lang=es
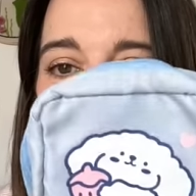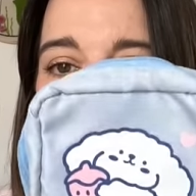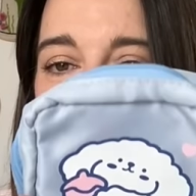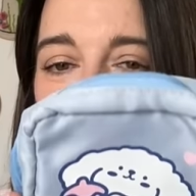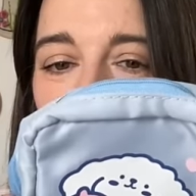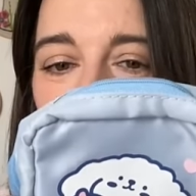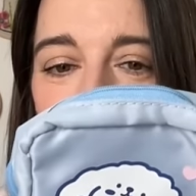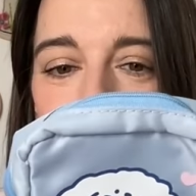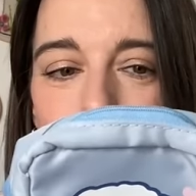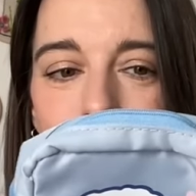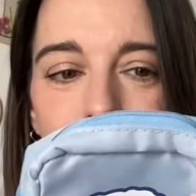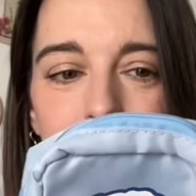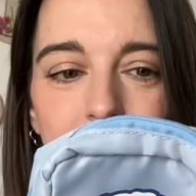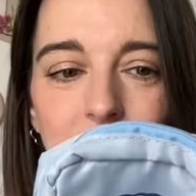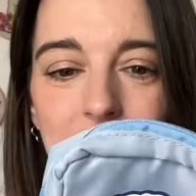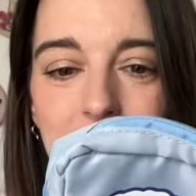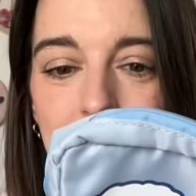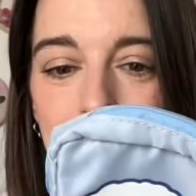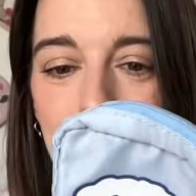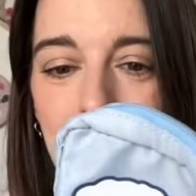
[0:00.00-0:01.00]
Mm,
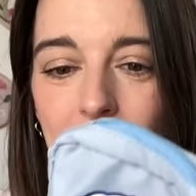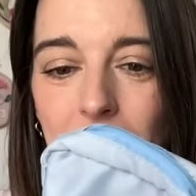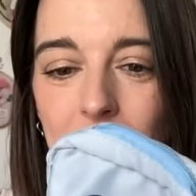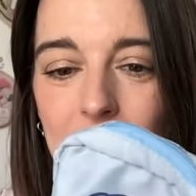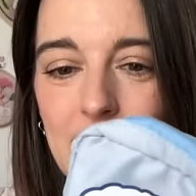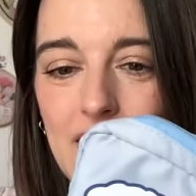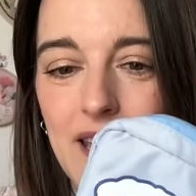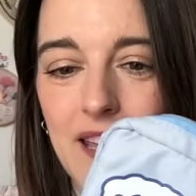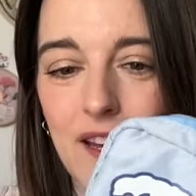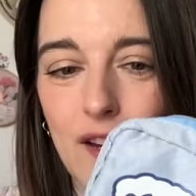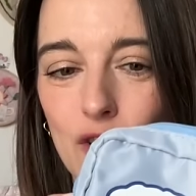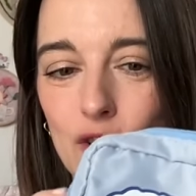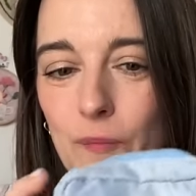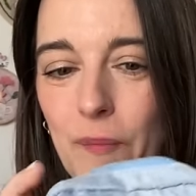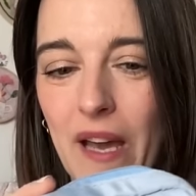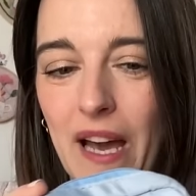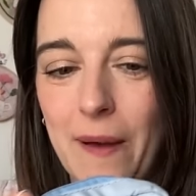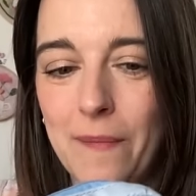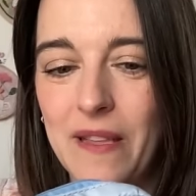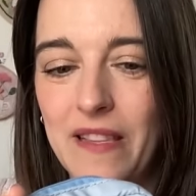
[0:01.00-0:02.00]
llevar eh, los
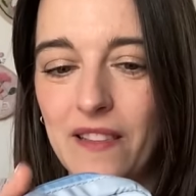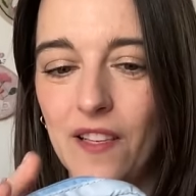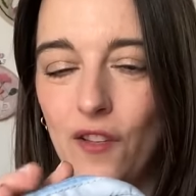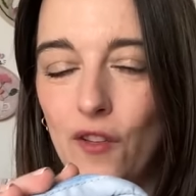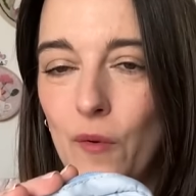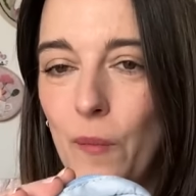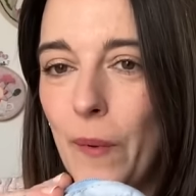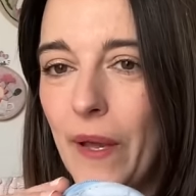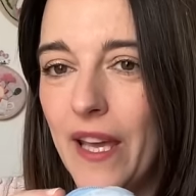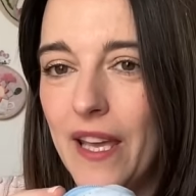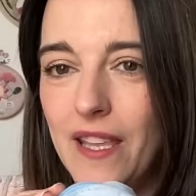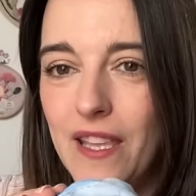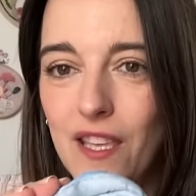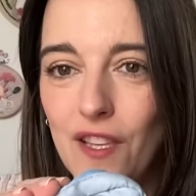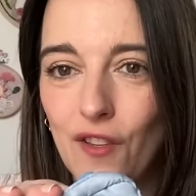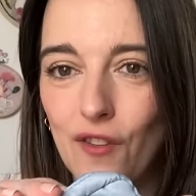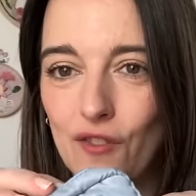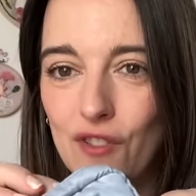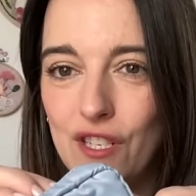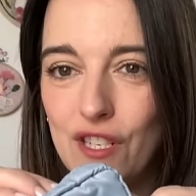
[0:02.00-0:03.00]
pegamentitos
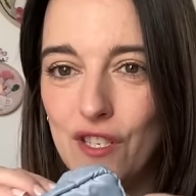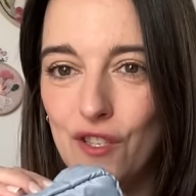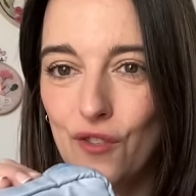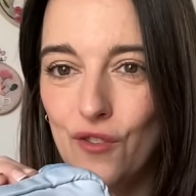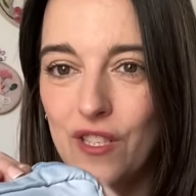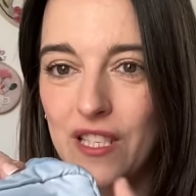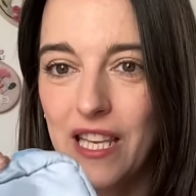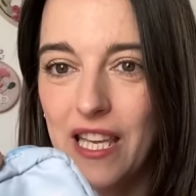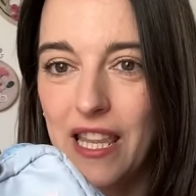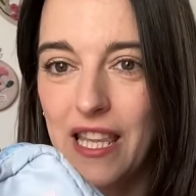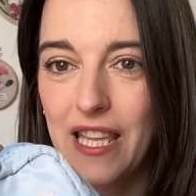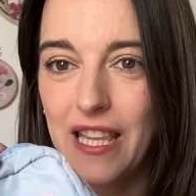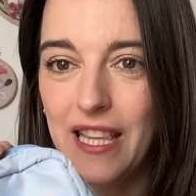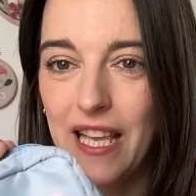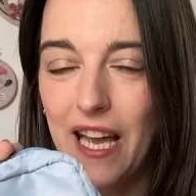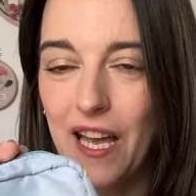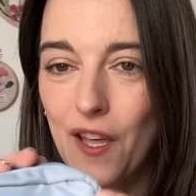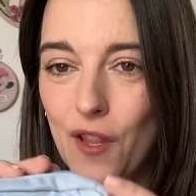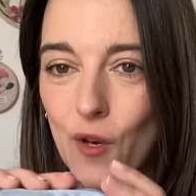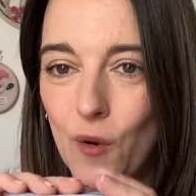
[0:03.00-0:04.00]
pequeñitos estos de
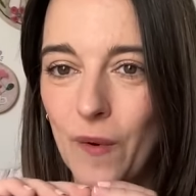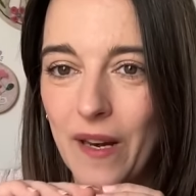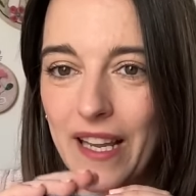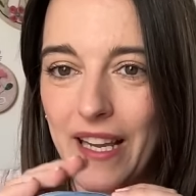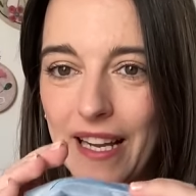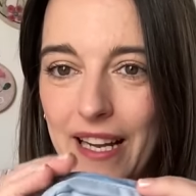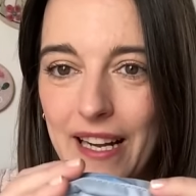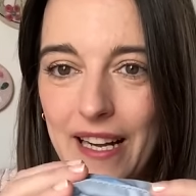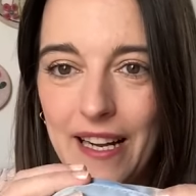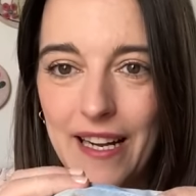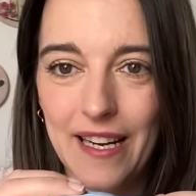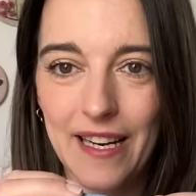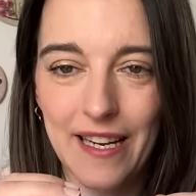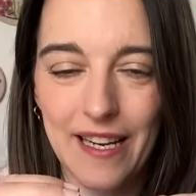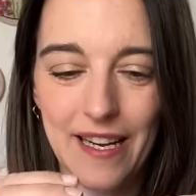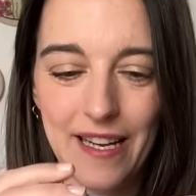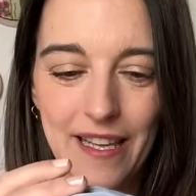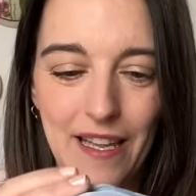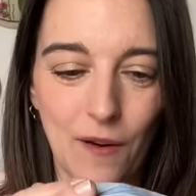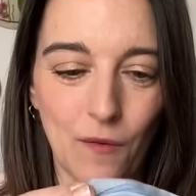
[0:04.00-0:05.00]
cinta de doble
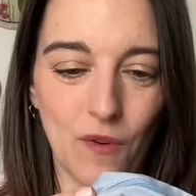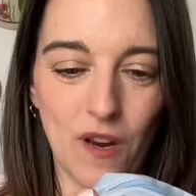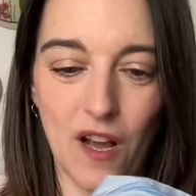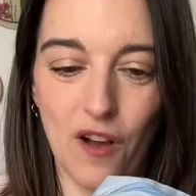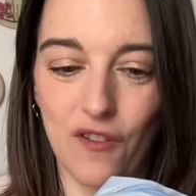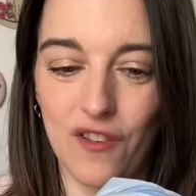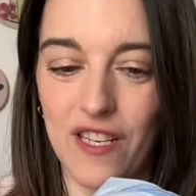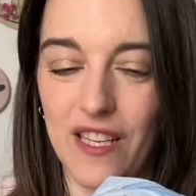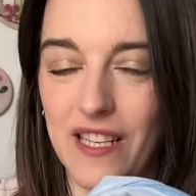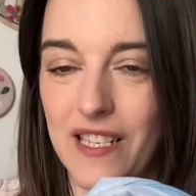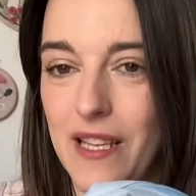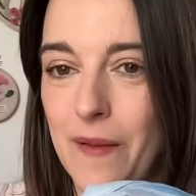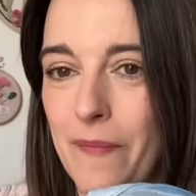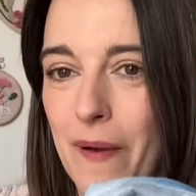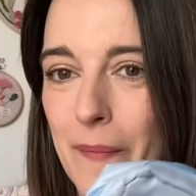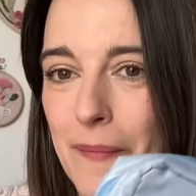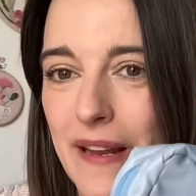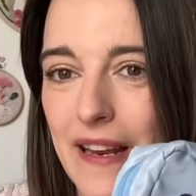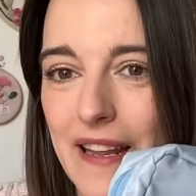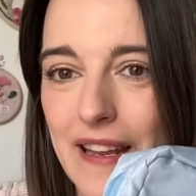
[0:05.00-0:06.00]
cara y algunas cositas de
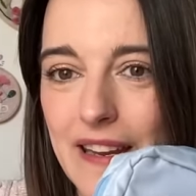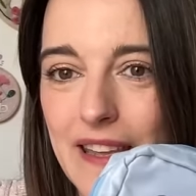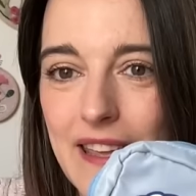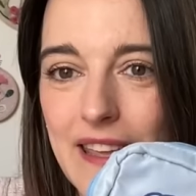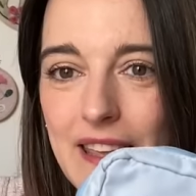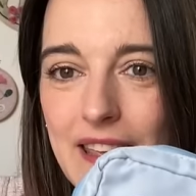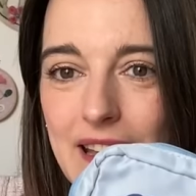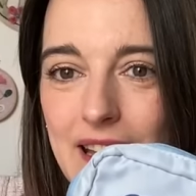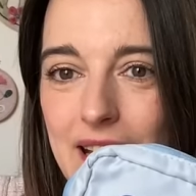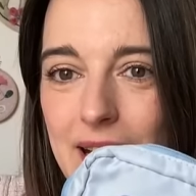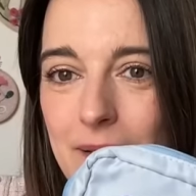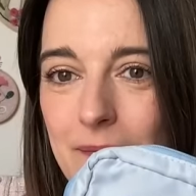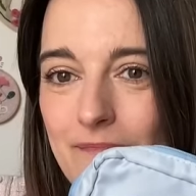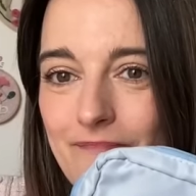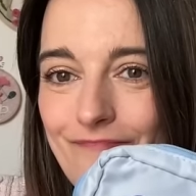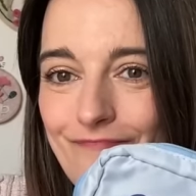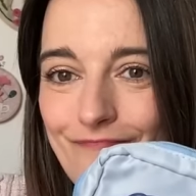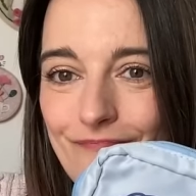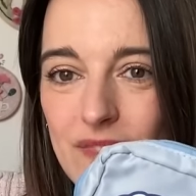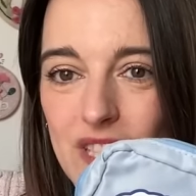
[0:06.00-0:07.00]
papelería,
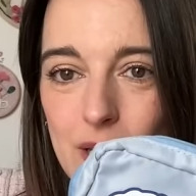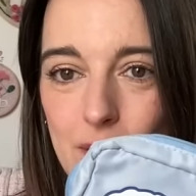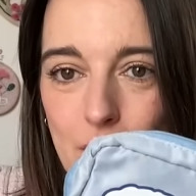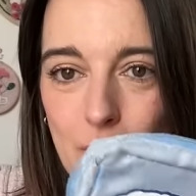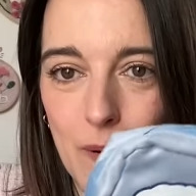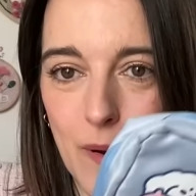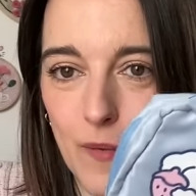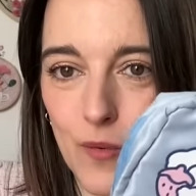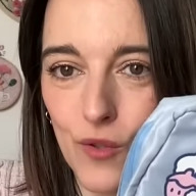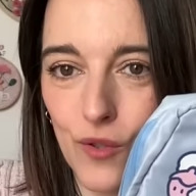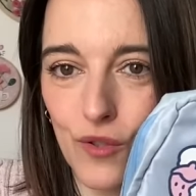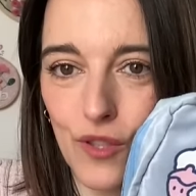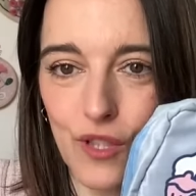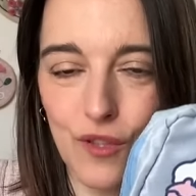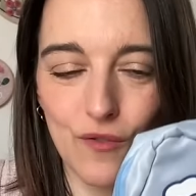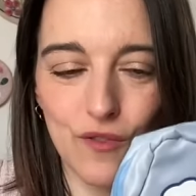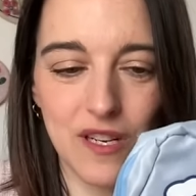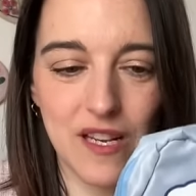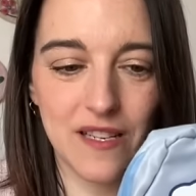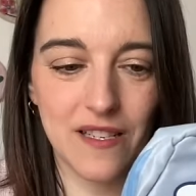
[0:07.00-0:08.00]
mm, sirve para un montón de
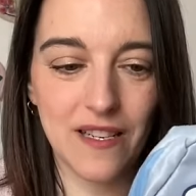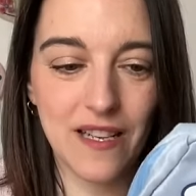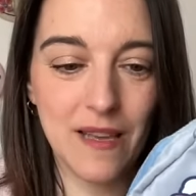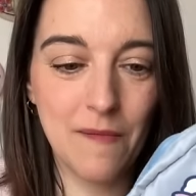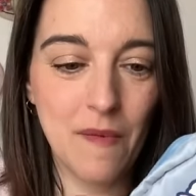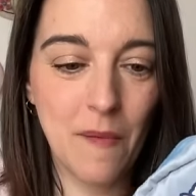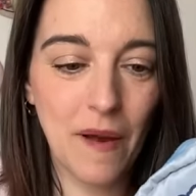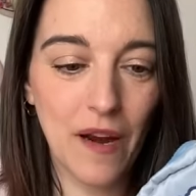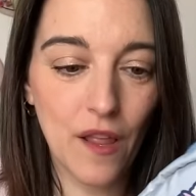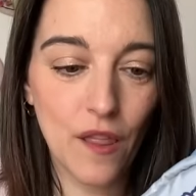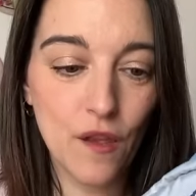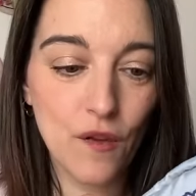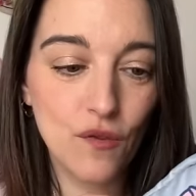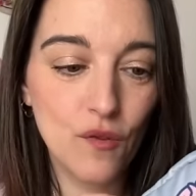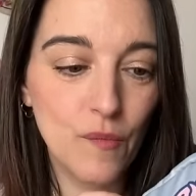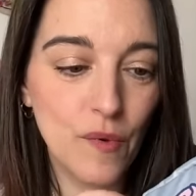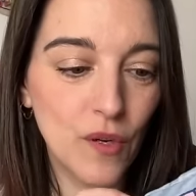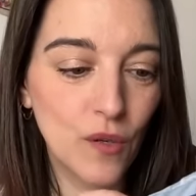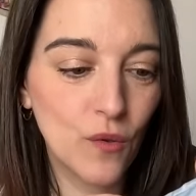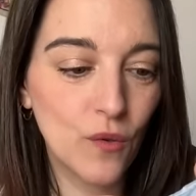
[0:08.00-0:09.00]
cosas. Y me pareció
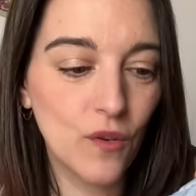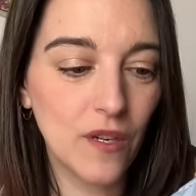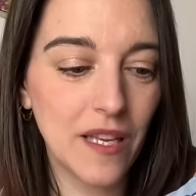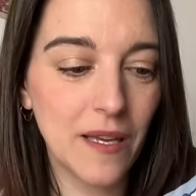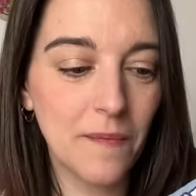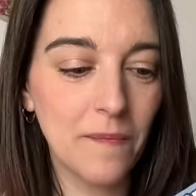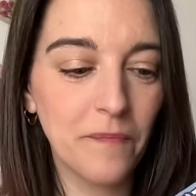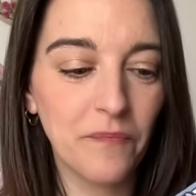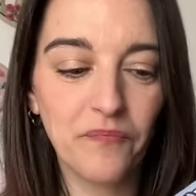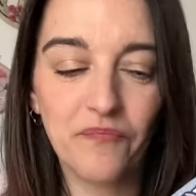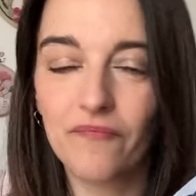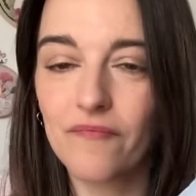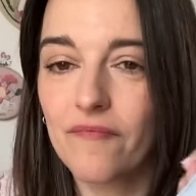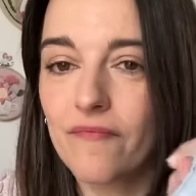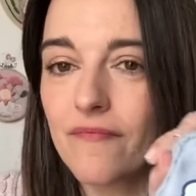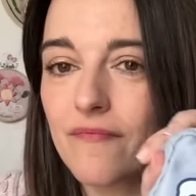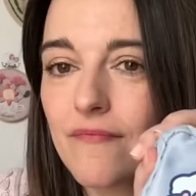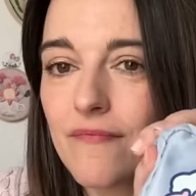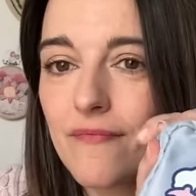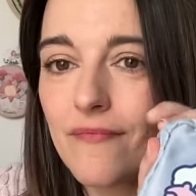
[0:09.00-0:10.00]
súper cookie
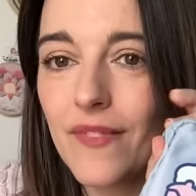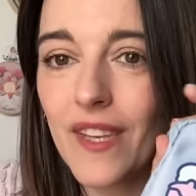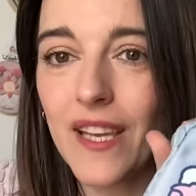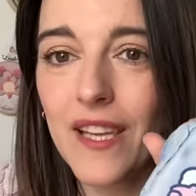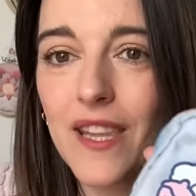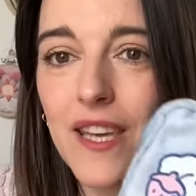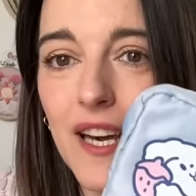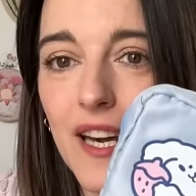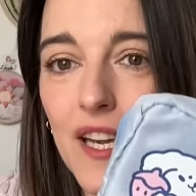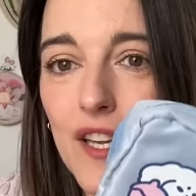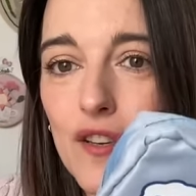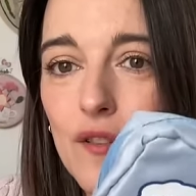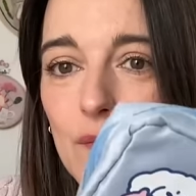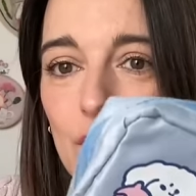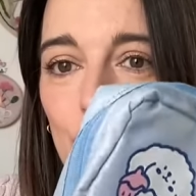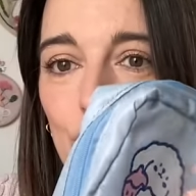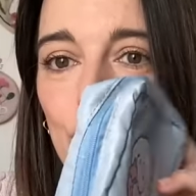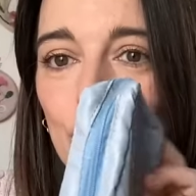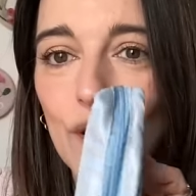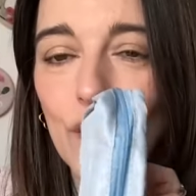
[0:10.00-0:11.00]
y dije, yo me
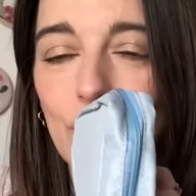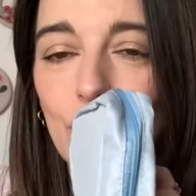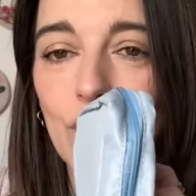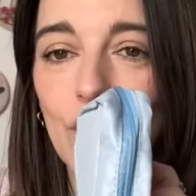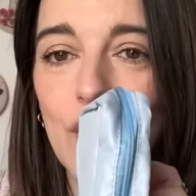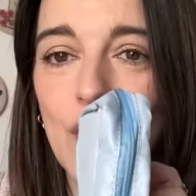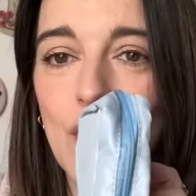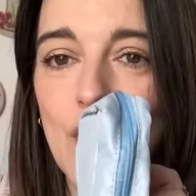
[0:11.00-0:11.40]
lo cojo